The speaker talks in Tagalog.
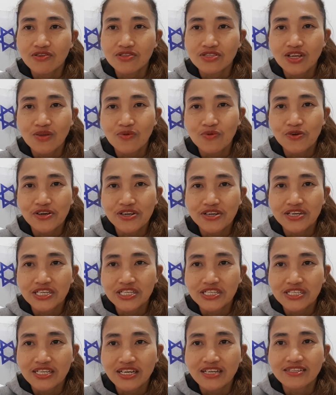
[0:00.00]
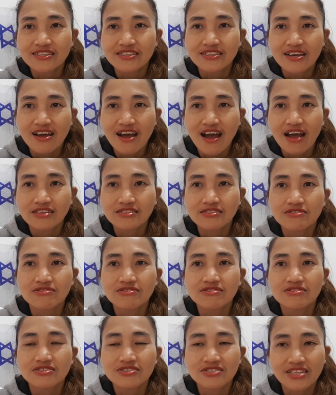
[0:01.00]
hotel workers dyan sa
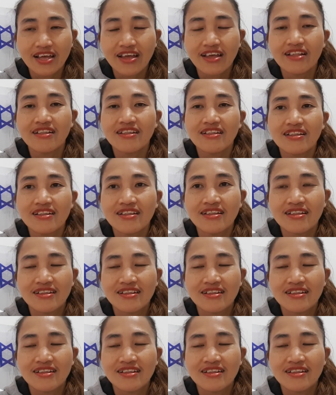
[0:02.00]
Asdod Hotel